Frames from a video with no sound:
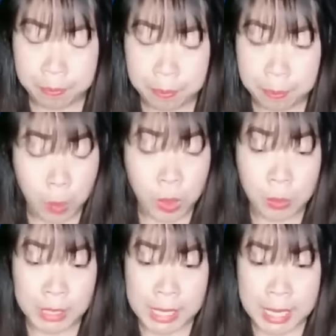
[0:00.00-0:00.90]
Bầu không
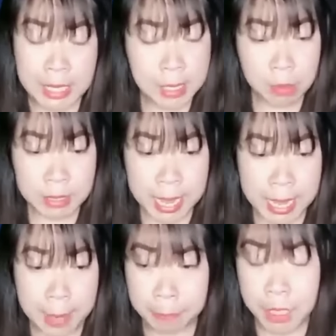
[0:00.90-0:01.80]
khí trong xe
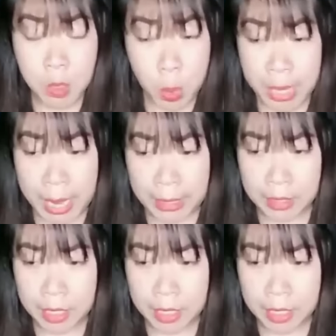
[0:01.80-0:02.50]
lập tức nguội lạnh.